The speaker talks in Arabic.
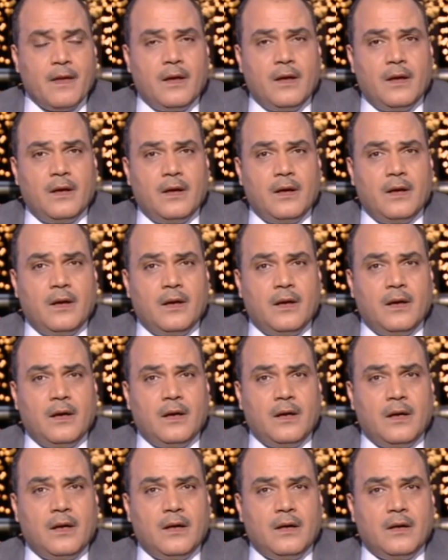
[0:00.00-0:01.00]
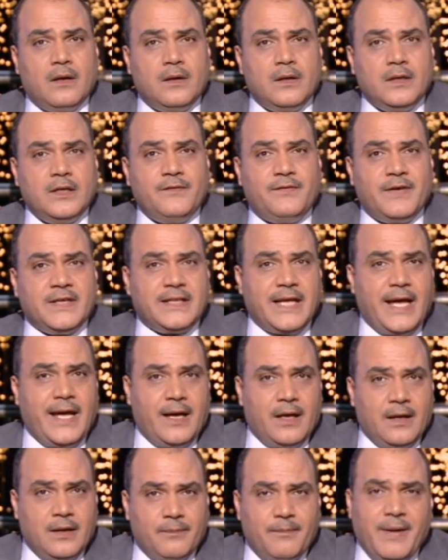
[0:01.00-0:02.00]
آه،
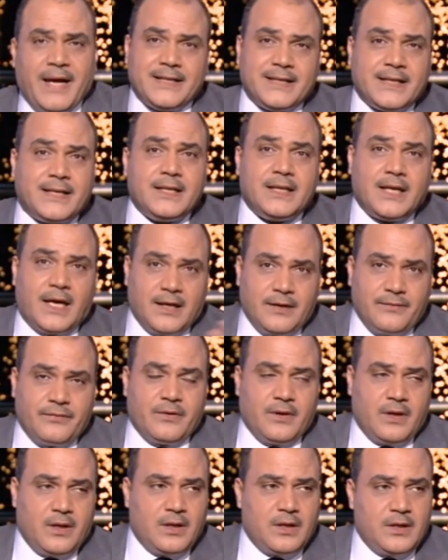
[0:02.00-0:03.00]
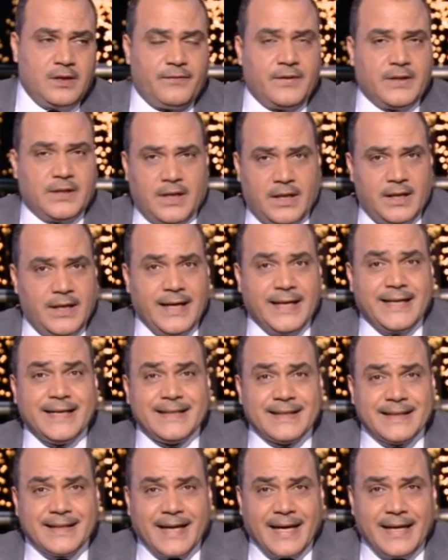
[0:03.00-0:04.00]
لفتاه بعد كده عرفنا لفتاه
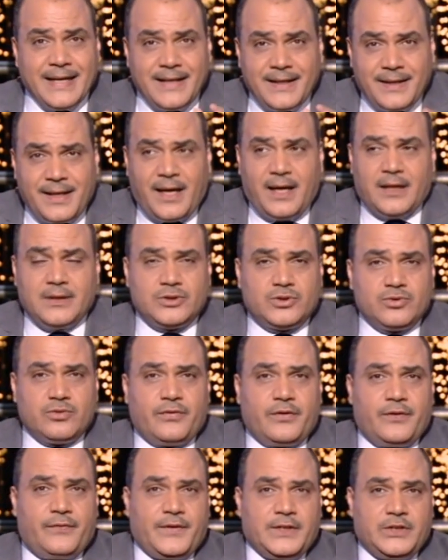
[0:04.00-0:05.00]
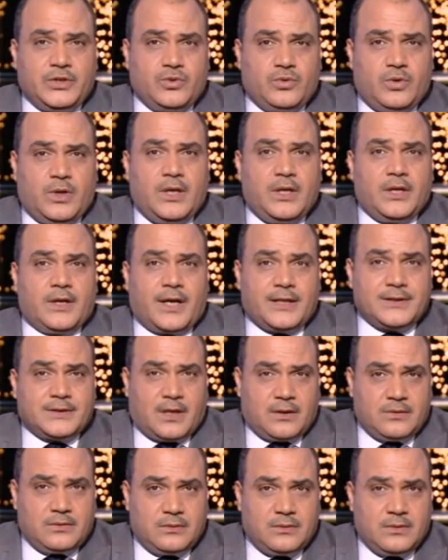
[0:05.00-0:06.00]
لكن خلينا نشوف الفيديو اللي
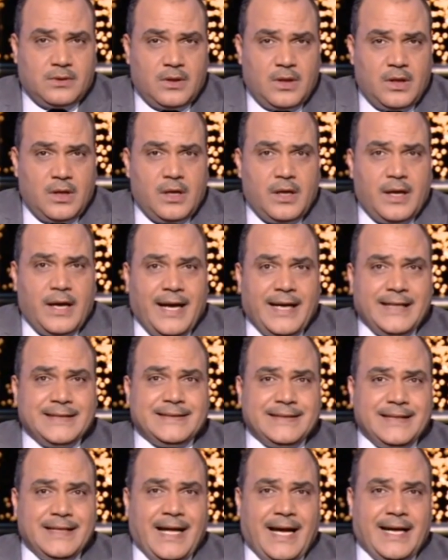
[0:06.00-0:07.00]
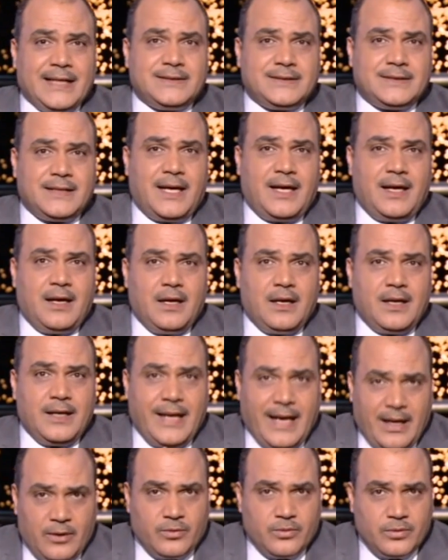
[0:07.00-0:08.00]
رصد هذه الحادثه
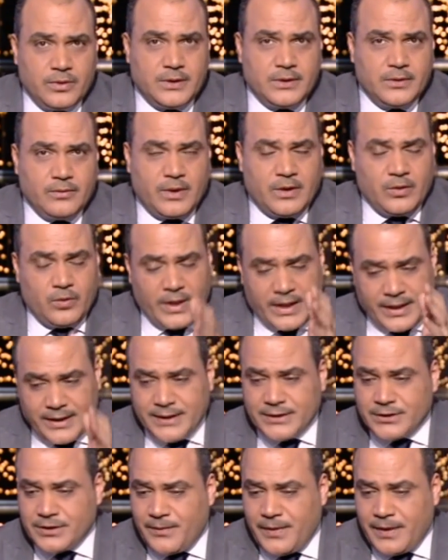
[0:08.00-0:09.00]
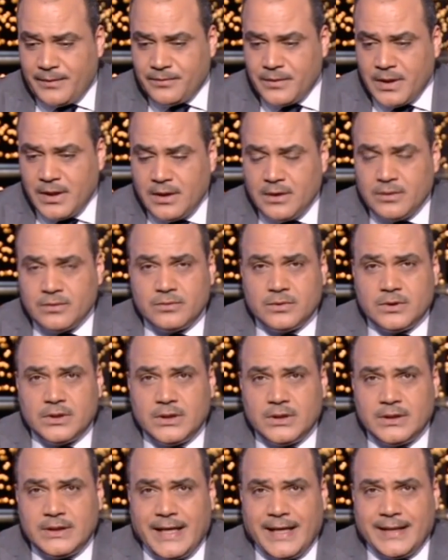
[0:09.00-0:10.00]
الاول ورونا كده يا شباب
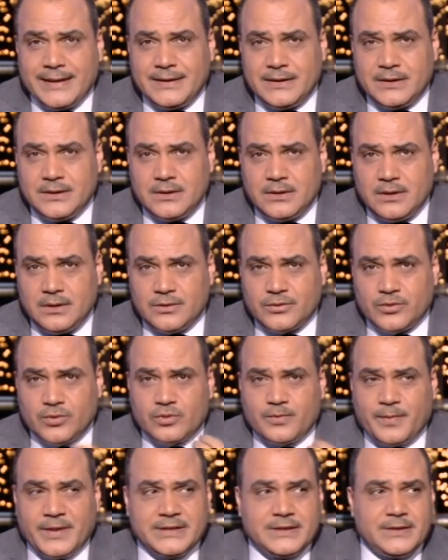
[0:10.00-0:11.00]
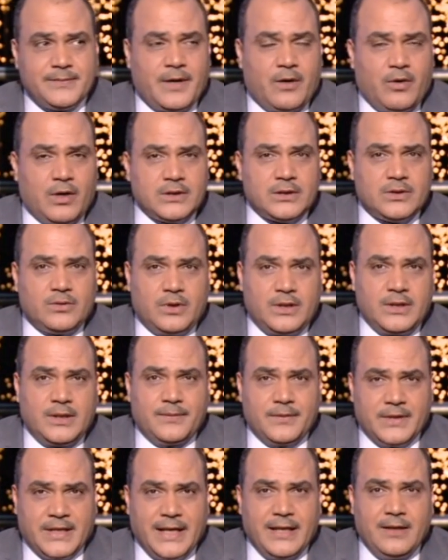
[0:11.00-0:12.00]
ويعني الصوت بس يبقى واضح واحنا
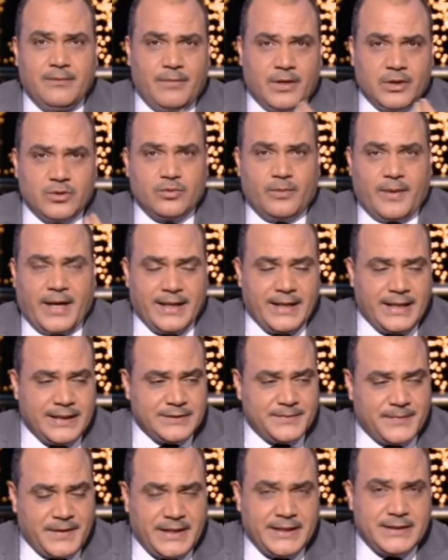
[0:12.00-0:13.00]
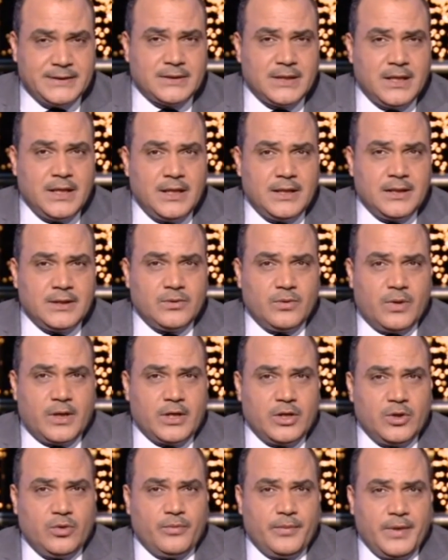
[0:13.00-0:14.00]
بنتكلم برضو مع الناس بحيث
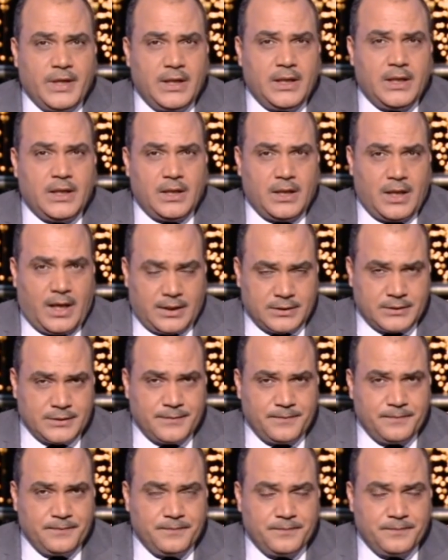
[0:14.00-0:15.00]
نوريهم ايه اللي حصل